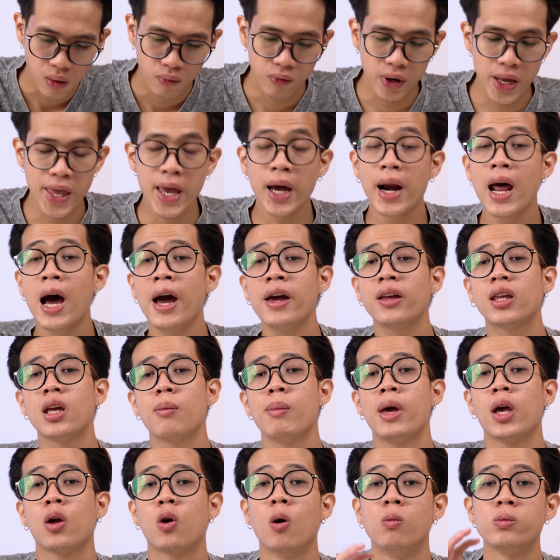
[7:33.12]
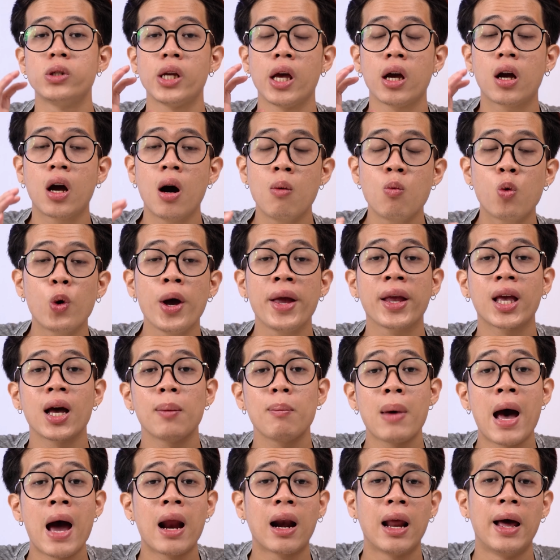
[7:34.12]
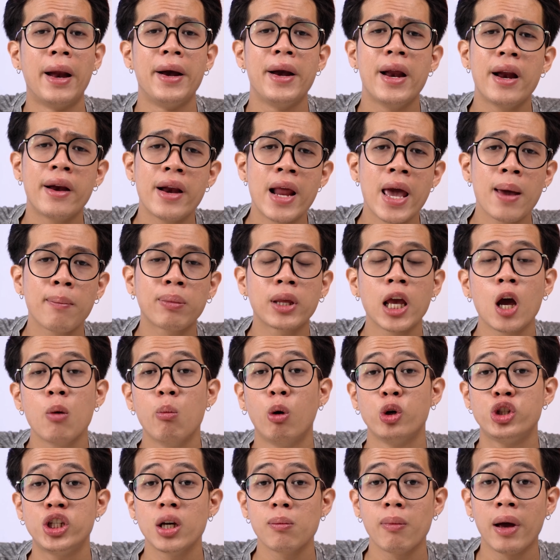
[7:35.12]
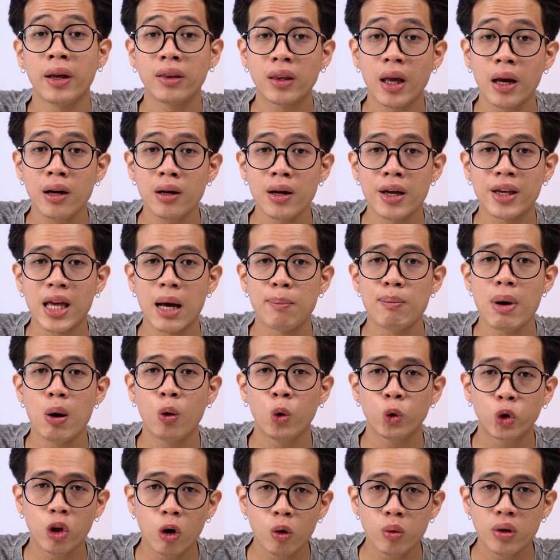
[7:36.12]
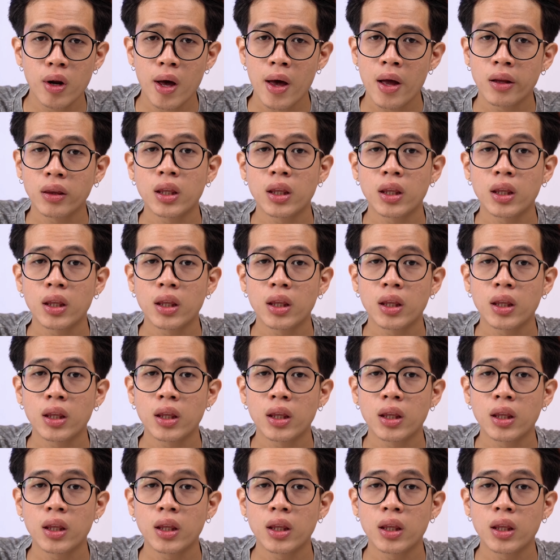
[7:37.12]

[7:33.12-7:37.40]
Và giờ đây thì mình cũng sẽ không khuyên các bạn là đem theo một chiếc máy tính để cắm bao Bluetooth